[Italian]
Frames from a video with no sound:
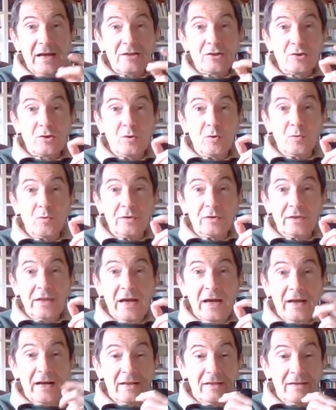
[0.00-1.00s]

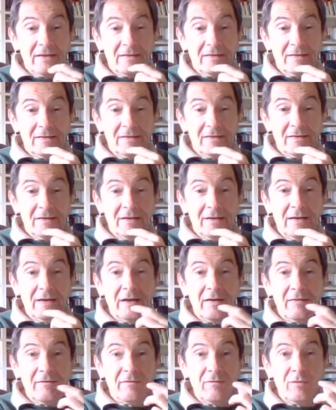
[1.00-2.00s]
ascoltare
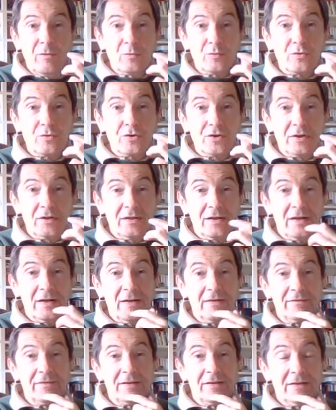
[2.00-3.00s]
la voce
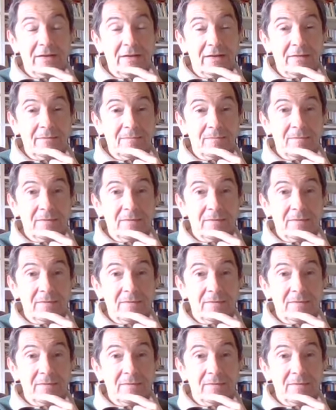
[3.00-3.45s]
della vita,